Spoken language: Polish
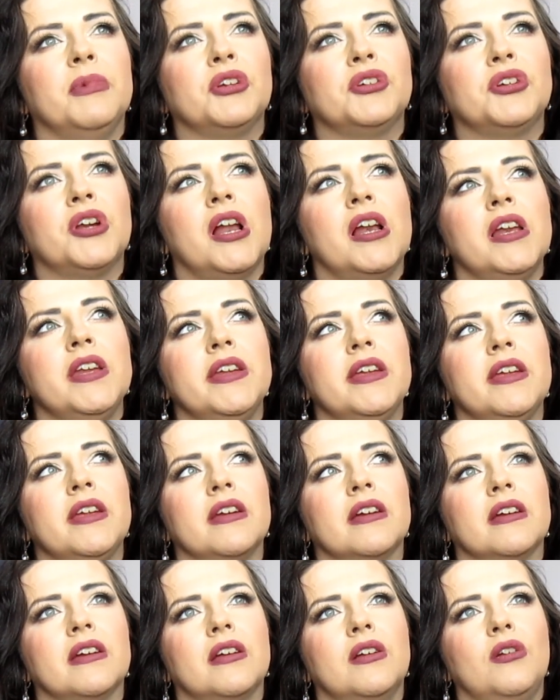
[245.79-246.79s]

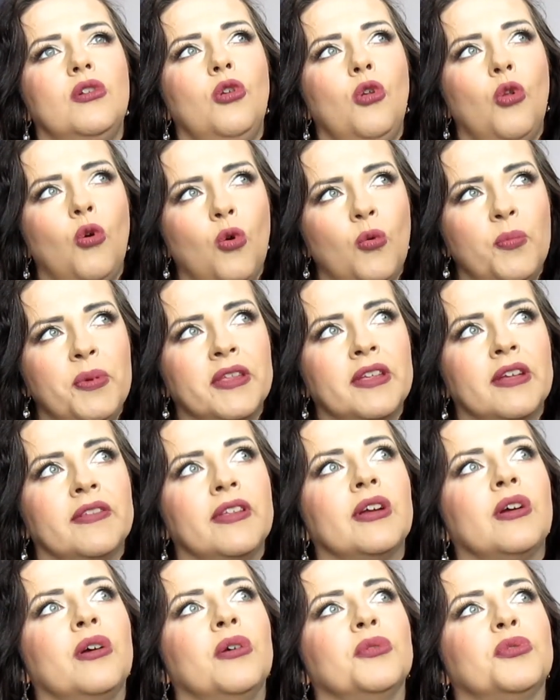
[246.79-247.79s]
jeżeli e, lubię
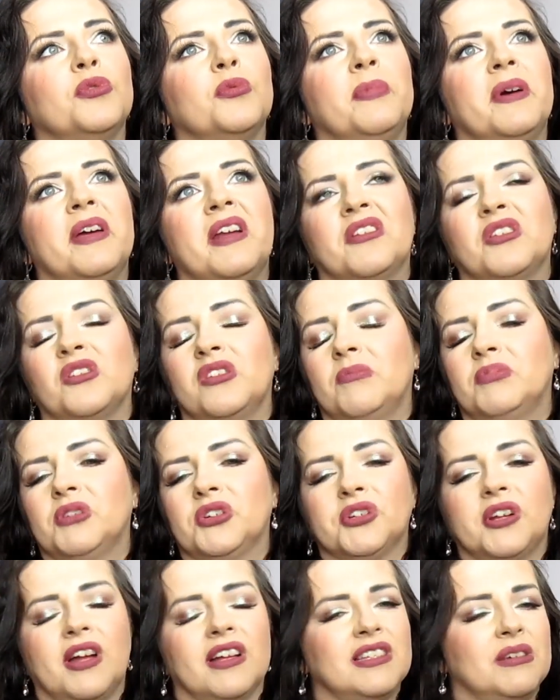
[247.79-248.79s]
danego youtubera, to nie
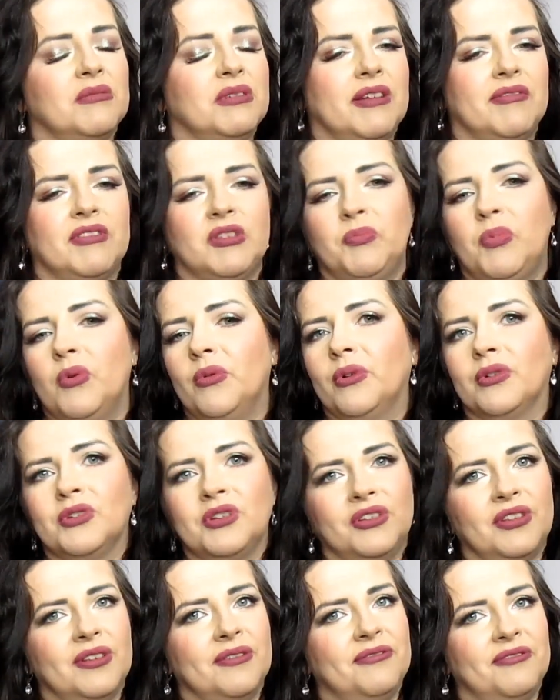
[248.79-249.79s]
przeszkadza mi nawet
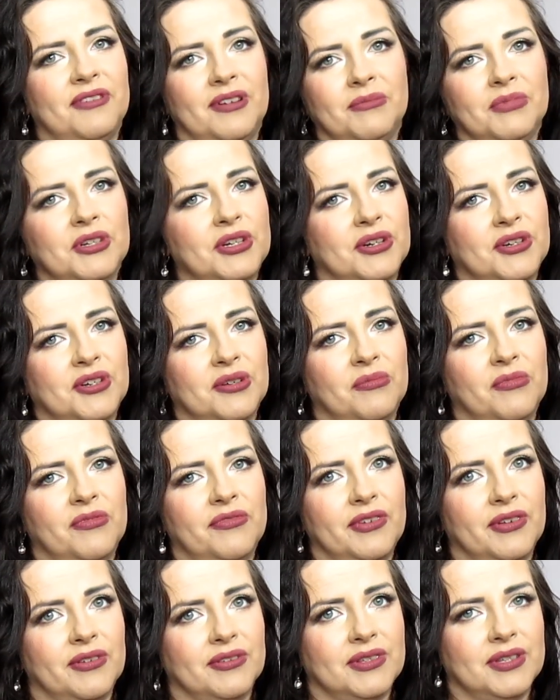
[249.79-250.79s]
półgodzinny film, szczerze
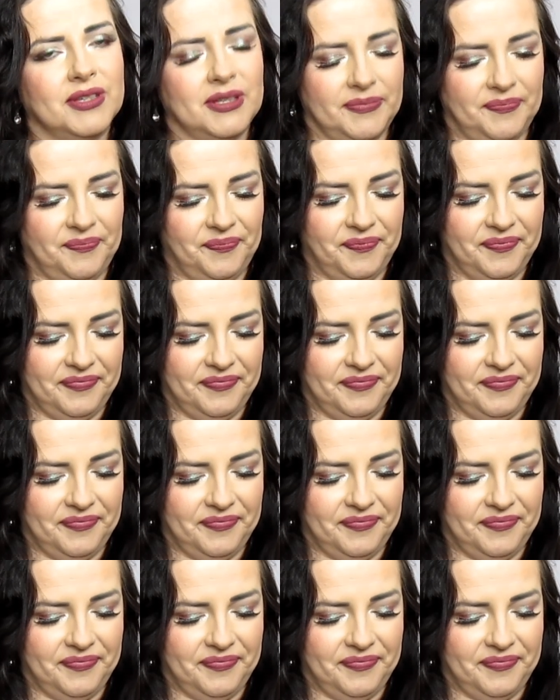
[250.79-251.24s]
mówiąc.